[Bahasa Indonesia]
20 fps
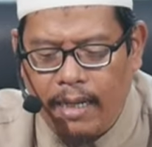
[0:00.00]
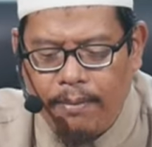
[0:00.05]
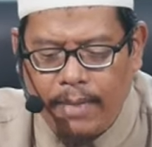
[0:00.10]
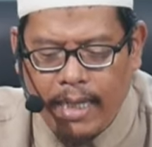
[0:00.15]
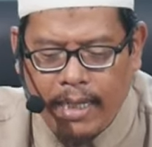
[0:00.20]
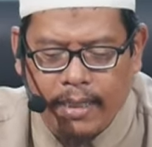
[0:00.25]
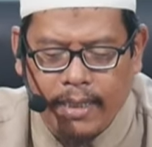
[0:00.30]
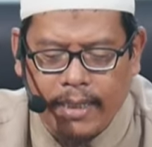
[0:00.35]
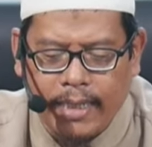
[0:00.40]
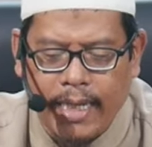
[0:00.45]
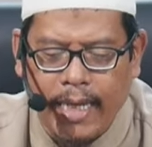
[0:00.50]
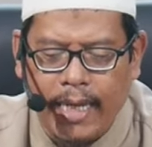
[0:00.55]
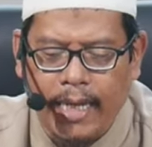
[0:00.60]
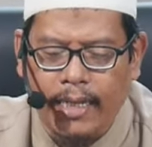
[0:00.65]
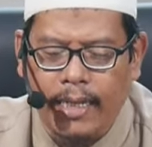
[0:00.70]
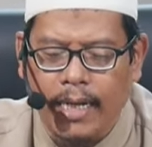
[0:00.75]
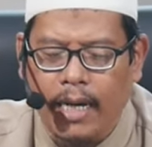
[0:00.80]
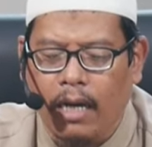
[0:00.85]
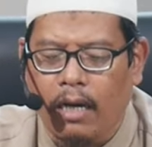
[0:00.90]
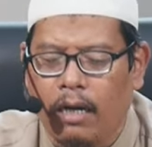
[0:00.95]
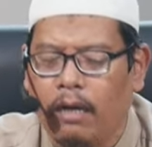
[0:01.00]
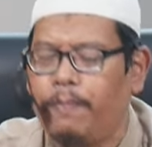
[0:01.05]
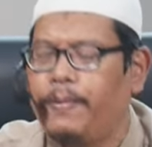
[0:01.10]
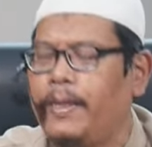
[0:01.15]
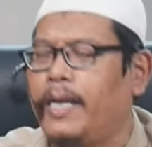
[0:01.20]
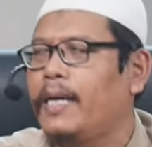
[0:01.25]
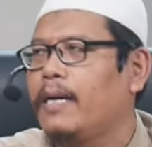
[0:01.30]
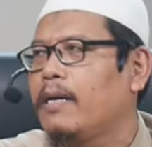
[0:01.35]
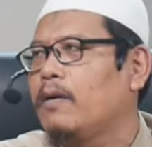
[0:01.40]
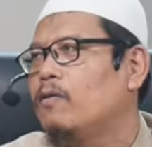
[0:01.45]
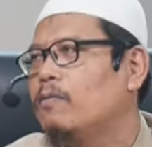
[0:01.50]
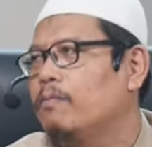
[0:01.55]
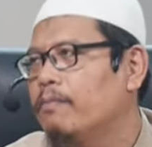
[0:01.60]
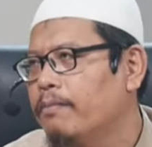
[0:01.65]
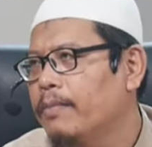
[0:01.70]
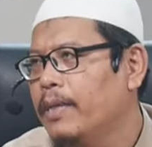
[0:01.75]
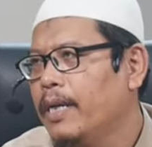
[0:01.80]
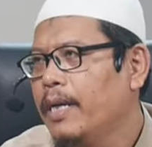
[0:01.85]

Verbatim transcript: man kana qablakum